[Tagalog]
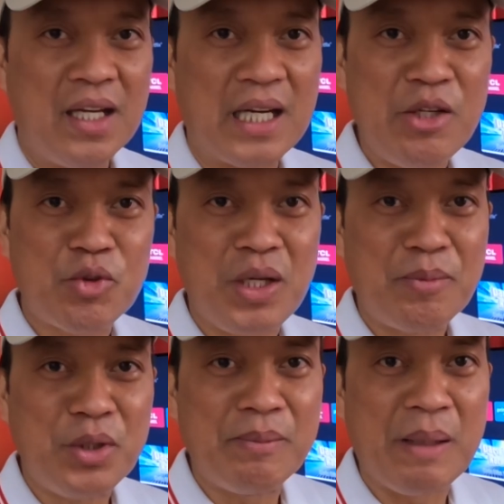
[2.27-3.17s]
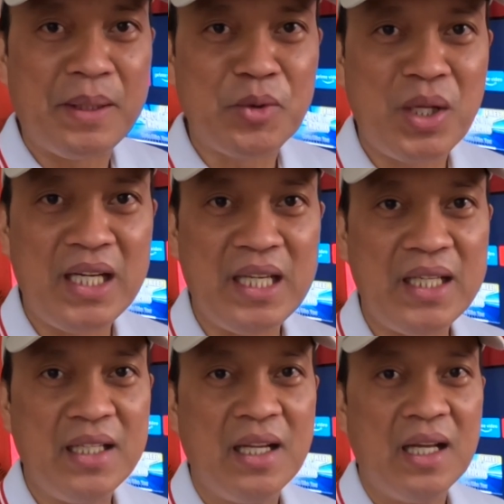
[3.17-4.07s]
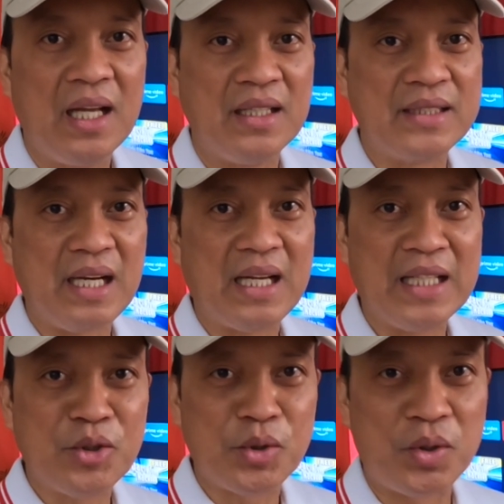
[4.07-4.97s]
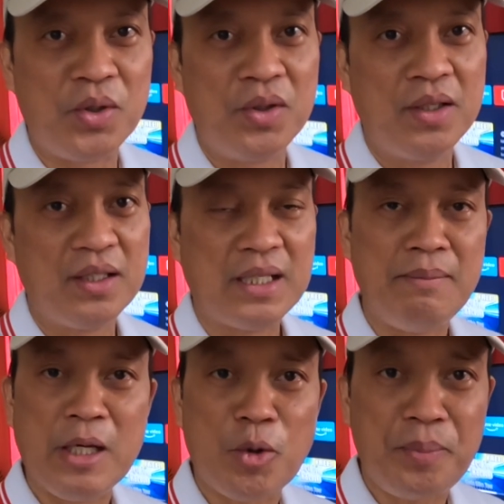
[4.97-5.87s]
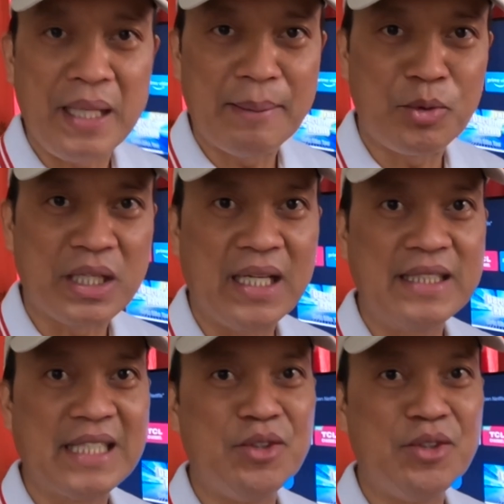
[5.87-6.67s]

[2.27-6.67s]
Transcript: Ngayon ko na po napapatunayan na talagang totoo na merong pera po talaga sa